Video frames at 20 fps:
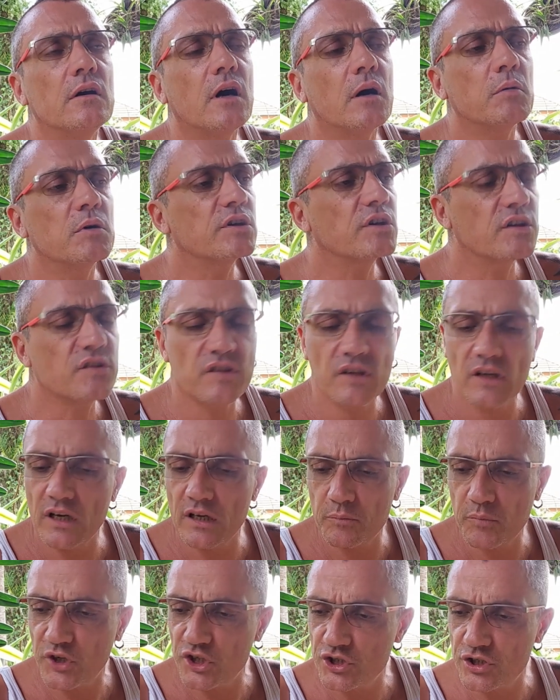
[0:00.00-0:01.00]
Aber ich
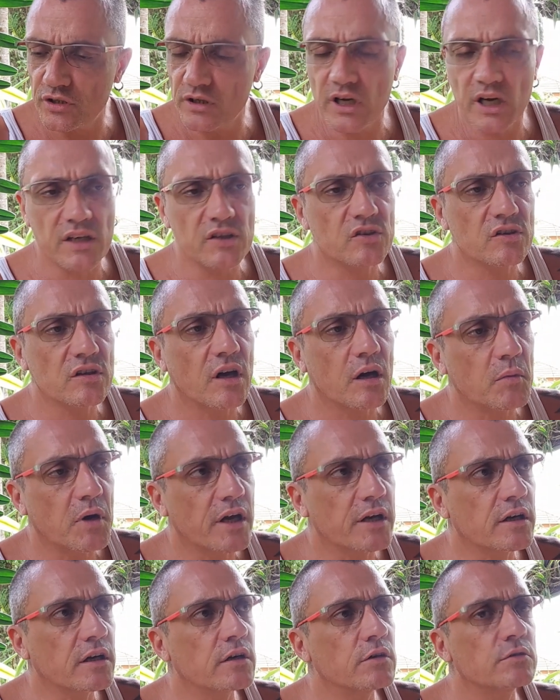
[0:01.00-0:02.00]
erzähle am besten eins nach dem
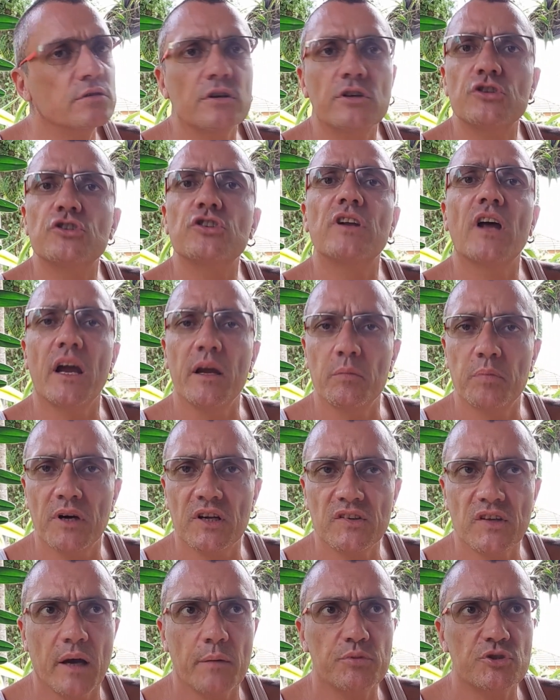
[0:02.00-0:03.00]
anderen und der
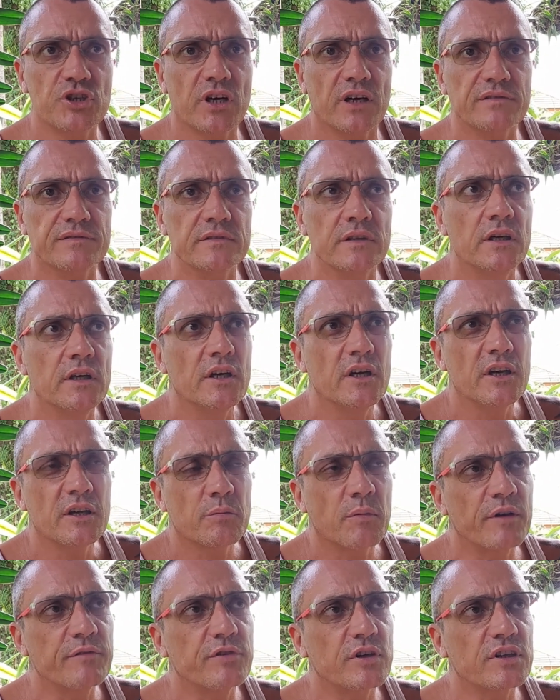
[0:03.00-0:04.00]
Thai-Pass abschaffen.
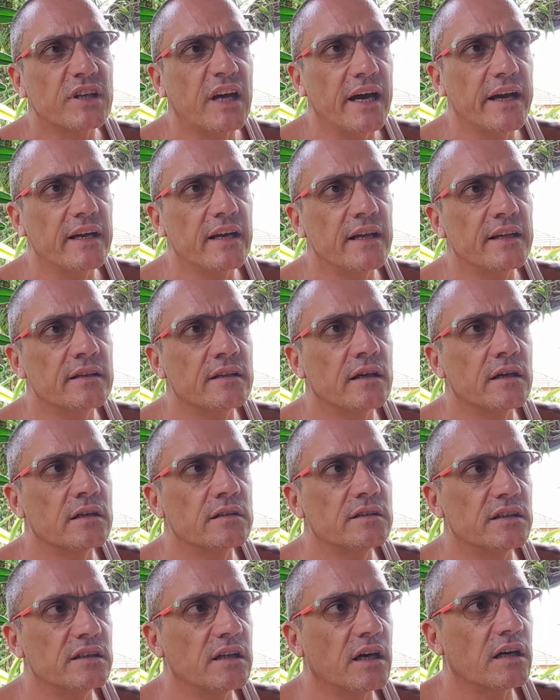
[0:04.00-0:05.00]
Ich meine, für
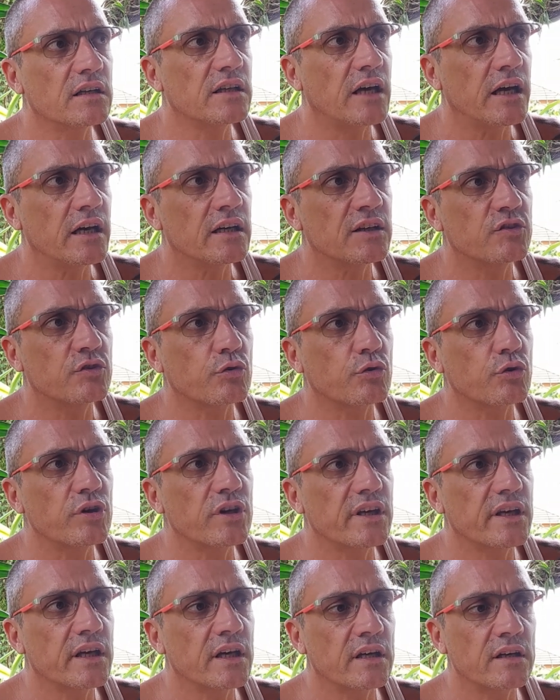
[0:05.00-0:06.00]
Thailänder, die nach Thailand
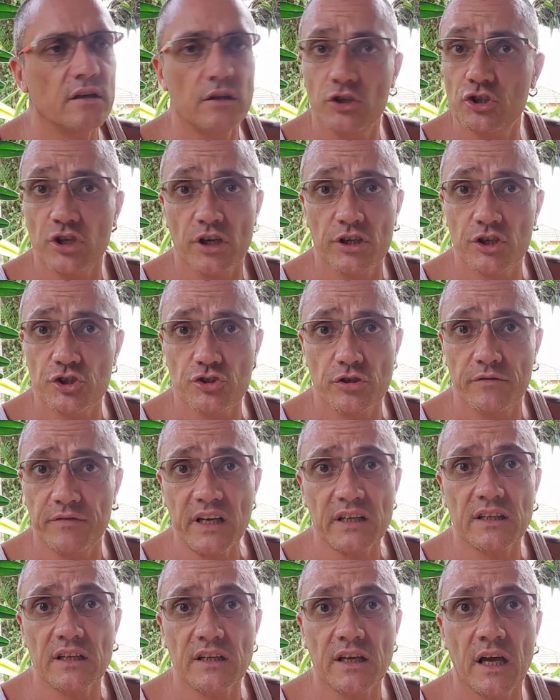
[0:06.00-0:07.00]
zurückkehren, ist er ja schon
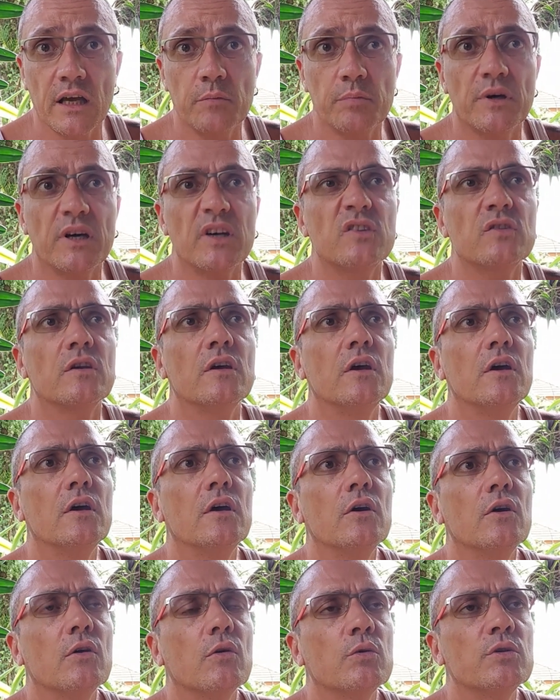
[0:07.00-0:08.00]
weg, der Thai-Pass.
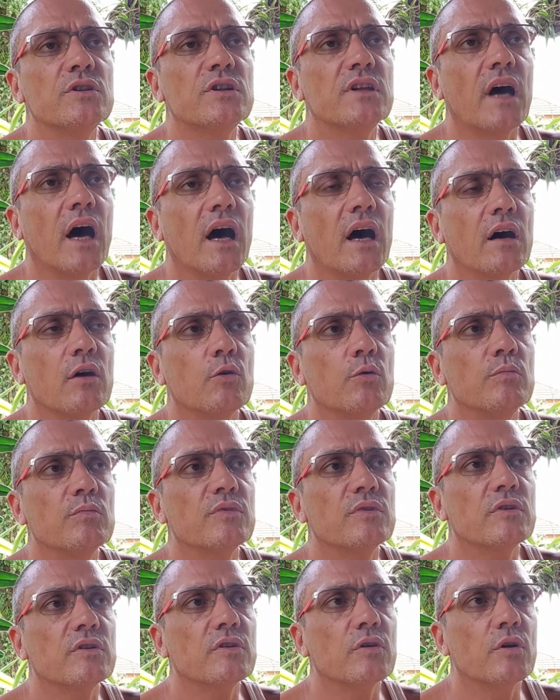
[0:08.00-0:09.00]
Und
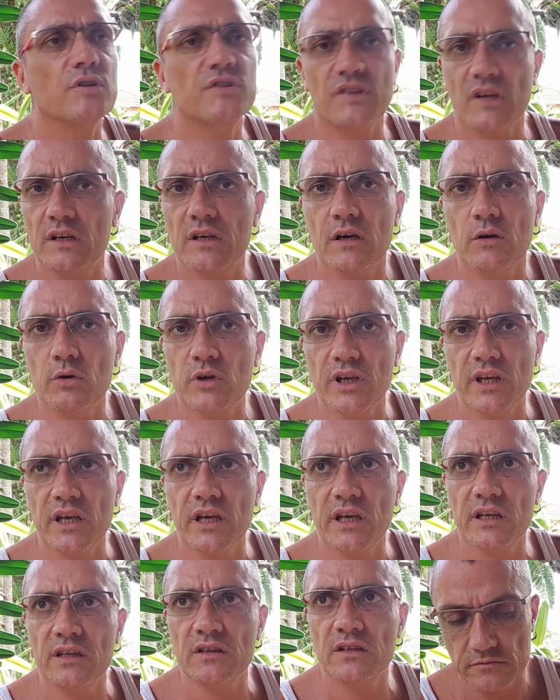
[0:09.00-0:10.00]
darum soll es halt auch
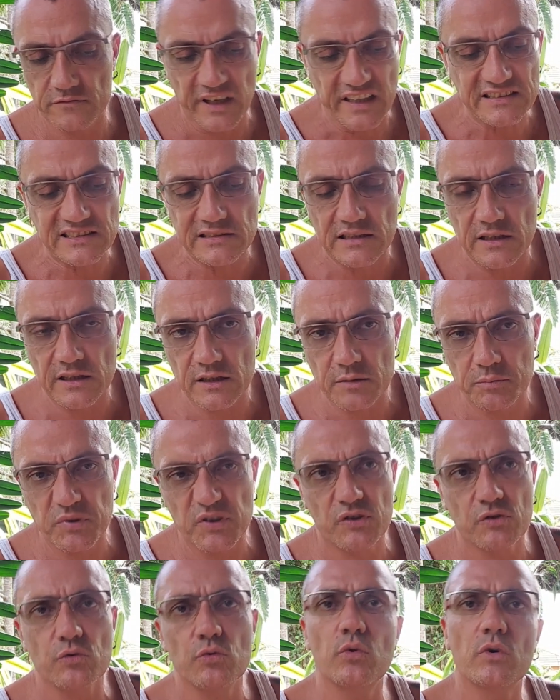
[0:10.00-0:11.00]
gehen, westliche
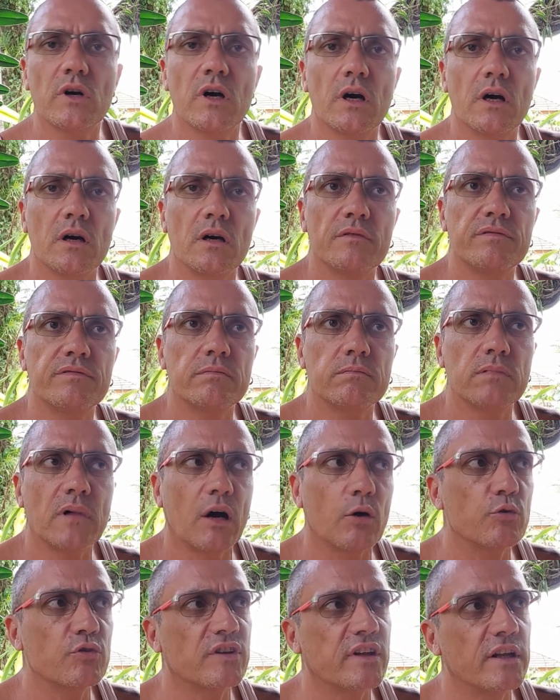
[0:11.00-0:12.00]
Besucher,
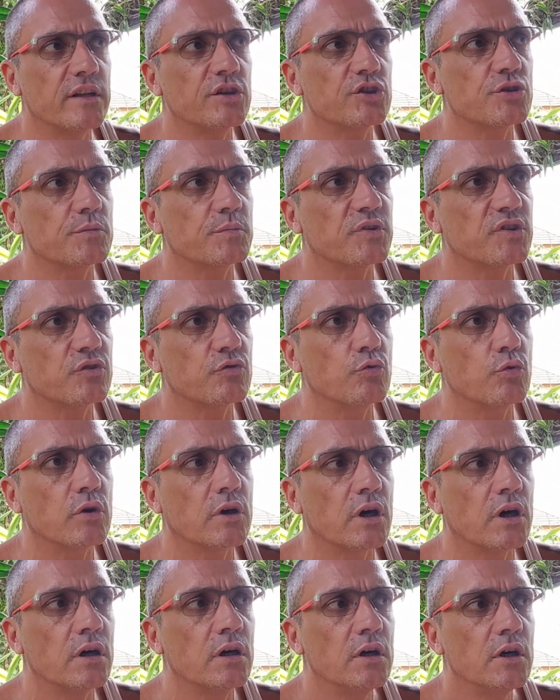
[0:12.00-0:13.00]
ausländische
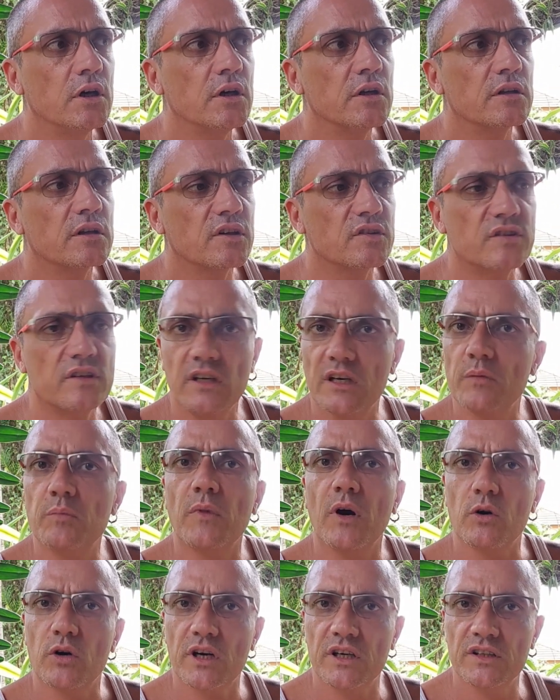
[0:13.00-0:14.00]
Besucher, dass die
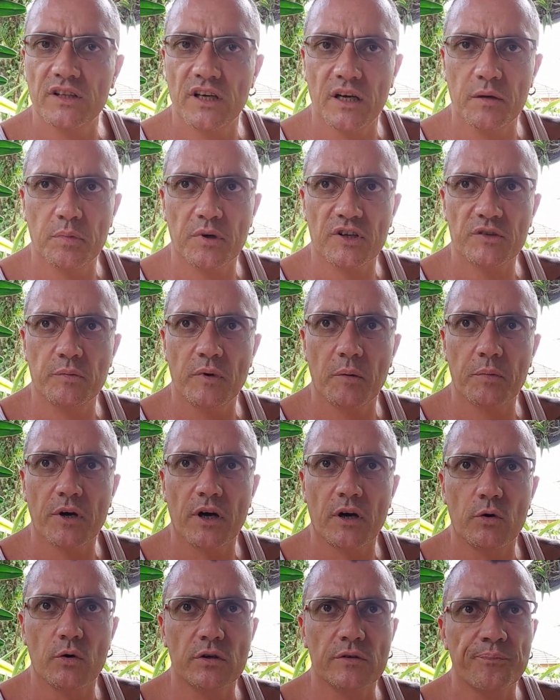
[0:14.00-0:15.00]
eben auch keinen Thai-Pass mehr
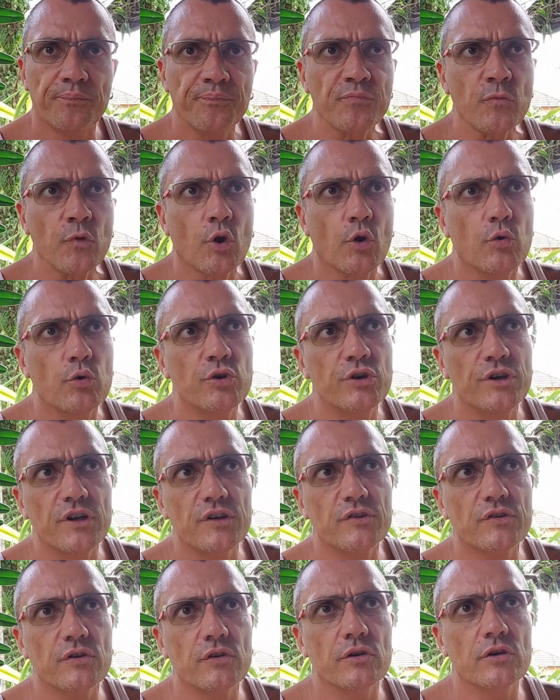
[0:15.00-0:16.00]
brauchen. Und
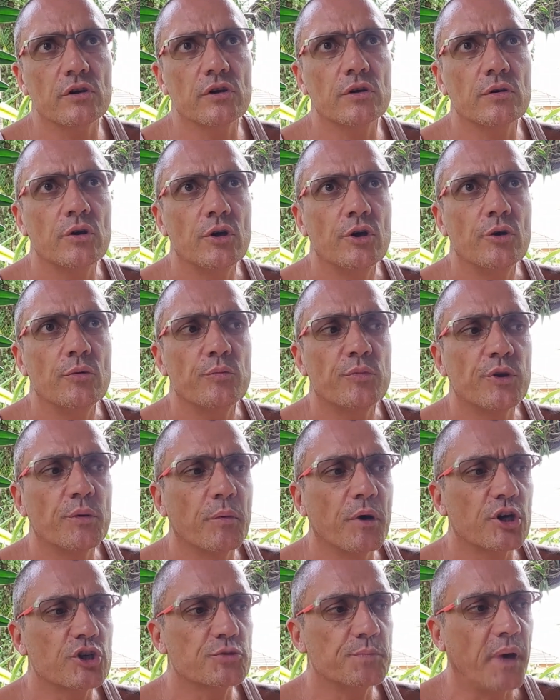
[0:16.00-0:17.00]
das äh, bin ich
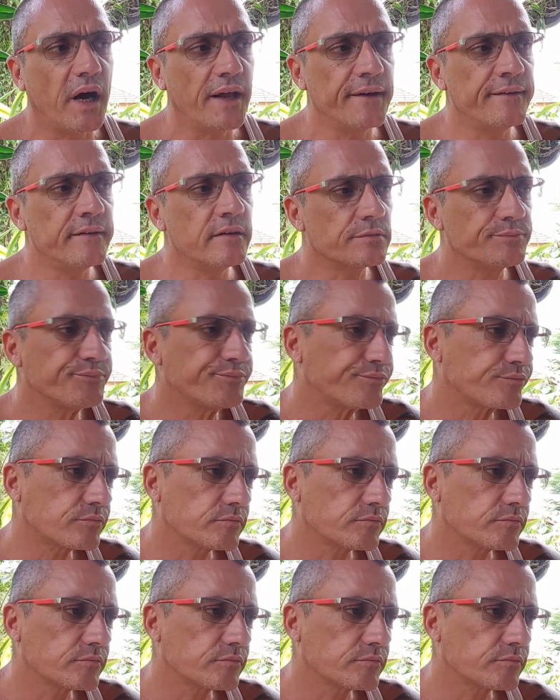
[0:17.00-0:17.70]
mal gespannt.